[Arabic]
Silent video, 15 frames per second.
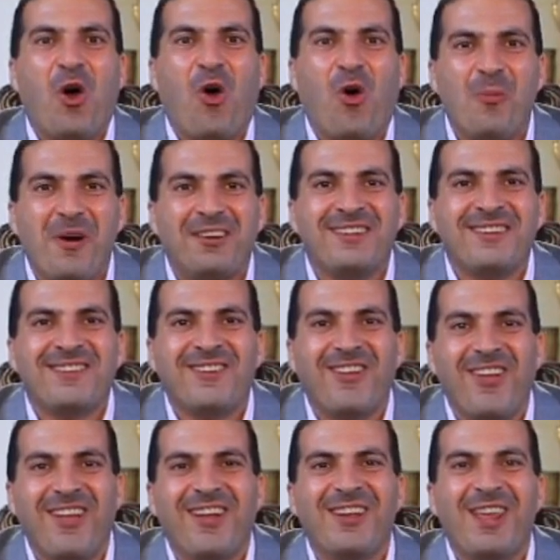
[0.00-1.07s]
عمر
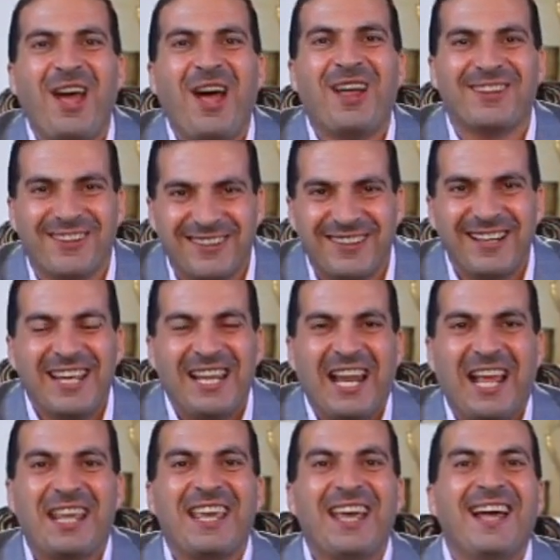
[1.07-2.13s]
صانع حضاره
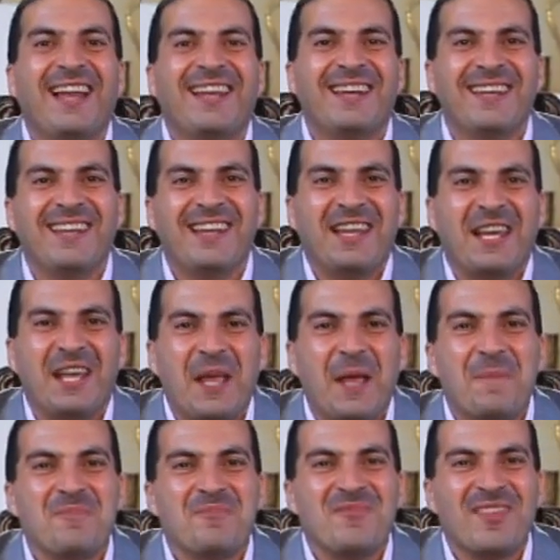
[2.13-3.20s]
الحقيقه
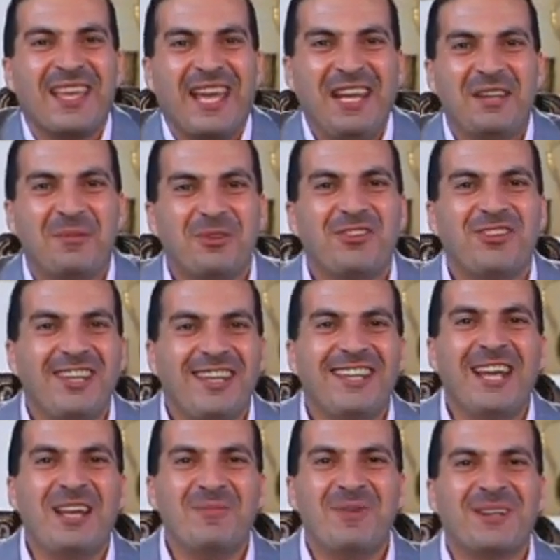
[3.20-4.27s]
احنا
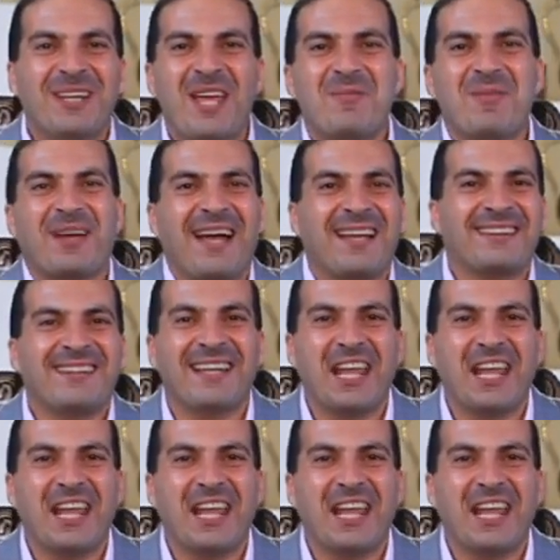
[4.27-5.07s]
ماشيين البرنامج حتى